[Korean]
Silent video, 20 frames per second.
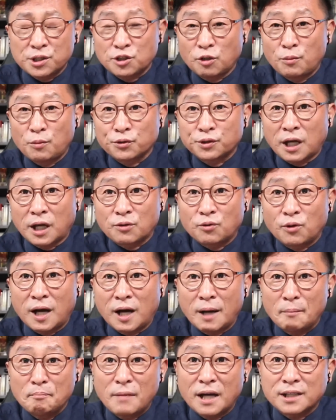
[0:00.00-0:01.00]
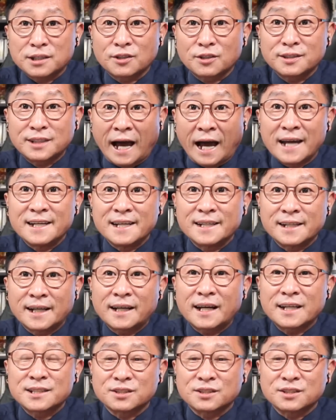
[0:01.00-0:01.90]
못하고 한마디로 난리가 났죠.